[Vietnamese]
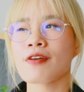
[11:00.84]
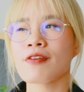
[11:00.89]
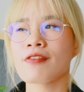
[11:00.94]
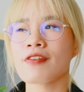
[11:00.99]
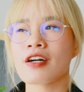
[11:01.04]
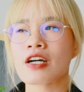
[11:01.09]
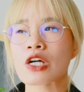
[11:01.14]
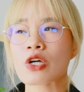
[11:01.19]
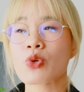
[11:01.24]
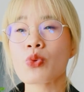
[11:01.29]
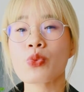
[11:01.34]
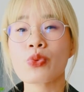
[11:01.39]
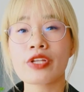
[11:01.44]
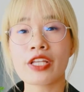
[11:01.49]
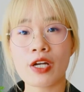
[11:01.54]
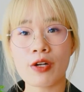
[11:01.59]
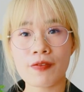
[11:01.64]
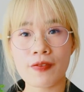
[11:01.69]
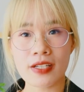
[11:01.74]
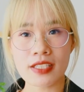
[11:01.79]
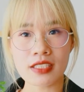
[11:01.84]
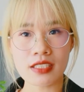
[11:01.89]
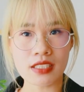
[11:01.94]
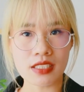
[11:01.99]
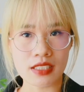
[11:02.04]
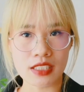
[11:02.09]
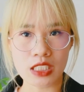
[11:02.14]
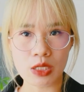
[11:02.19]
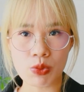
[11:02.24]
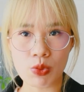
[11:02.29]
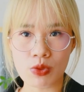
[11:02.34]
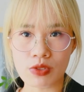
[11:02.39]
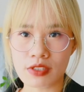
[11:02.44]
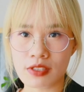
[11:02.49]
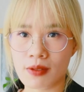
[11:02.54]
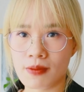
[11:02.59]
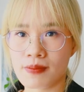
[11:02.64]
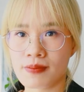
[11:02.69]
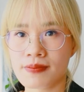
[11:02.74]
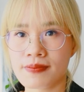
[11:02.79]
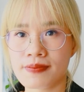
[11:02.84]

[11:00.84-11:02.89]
và cùng nhau phát triển trong cuộc sống